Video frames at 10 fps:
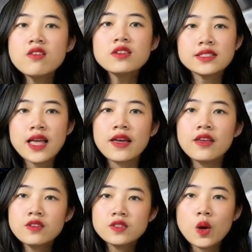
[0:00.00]
thước dài,
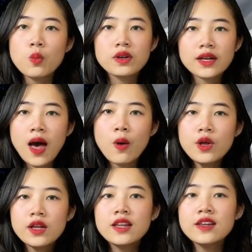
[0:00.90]
rộng, cao
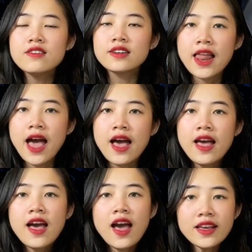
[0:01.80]
lần lượt là
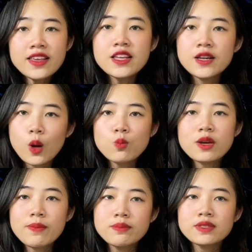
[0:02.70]

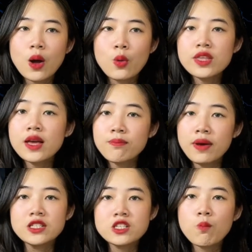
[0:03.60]
2056 x
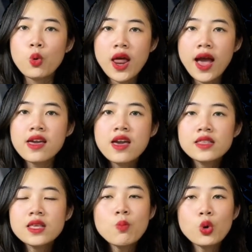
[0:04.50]
742 x
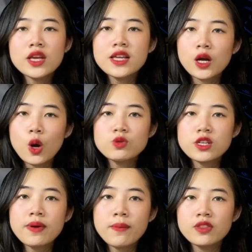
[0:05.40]

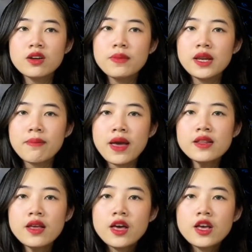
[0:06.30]
1054 mm,
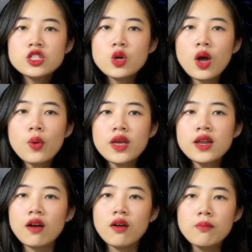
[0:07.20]
chiều cao
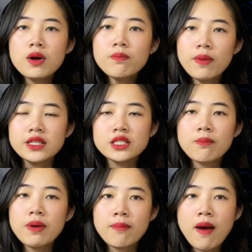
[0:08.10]
yên ở mức
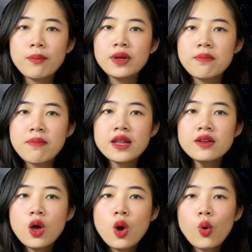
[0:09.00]
773 mm,
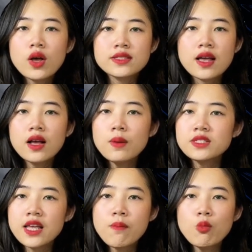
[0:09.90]
khoảng sáng cầm
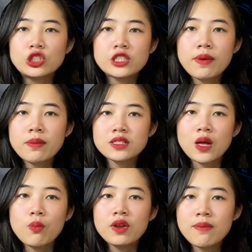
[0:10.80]
xe 156
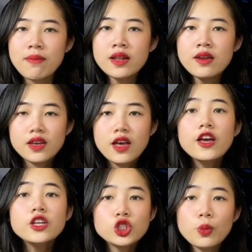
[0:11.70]
mm,
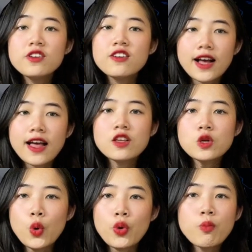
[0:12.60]
trọng lượng khá tương
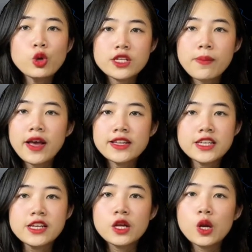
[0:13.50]
đối
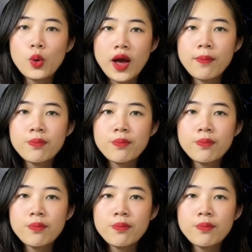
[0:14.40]
129 kg.